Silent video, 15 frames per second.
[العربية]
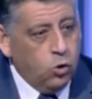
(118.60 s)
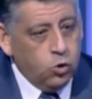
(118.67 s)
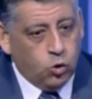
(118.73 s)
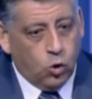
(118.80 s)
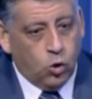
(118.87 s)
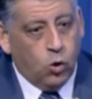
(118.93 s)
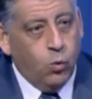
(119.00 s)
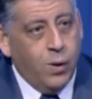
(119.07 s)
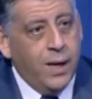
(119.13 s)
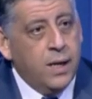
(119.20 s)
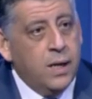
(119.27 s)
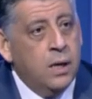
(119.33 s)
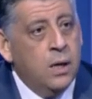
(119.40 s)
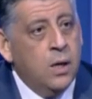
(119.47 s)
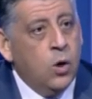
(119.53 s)
عنصر
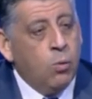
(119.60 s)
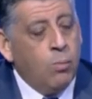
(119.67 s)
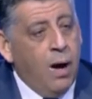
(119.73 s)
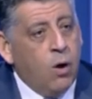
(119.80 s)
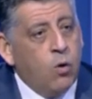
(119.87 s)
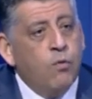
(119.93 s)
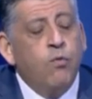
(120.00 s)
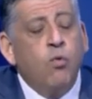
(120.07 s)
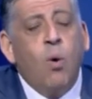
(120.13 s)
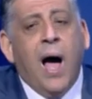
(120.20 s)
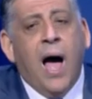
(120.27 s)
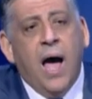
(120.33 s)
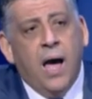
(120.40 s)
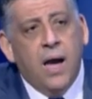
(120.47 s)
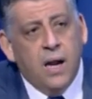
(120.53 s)
اخواني معروف
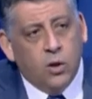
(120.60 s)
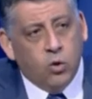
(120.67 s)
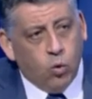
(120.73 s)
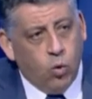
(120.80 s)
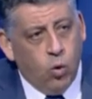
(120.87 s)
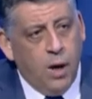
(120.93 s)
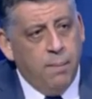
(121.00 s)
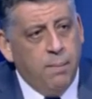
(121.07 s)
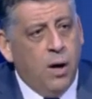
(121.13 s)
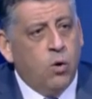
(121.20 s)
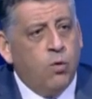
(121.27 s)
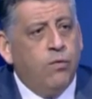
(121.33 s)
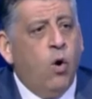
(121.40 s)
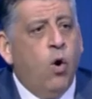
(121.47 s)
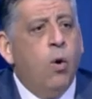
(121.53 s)
وعائلته كلها
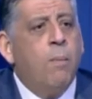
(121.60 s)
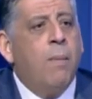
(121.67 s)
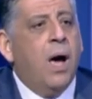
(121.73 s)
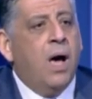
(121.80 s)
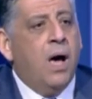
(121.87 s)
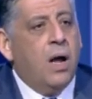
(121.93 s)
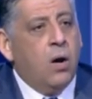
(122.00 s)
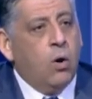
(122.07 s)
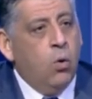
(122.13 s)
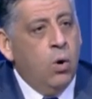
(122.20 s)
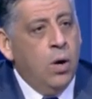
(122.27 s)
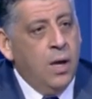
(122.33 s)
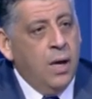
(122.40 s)
معروفه وهم خرجوا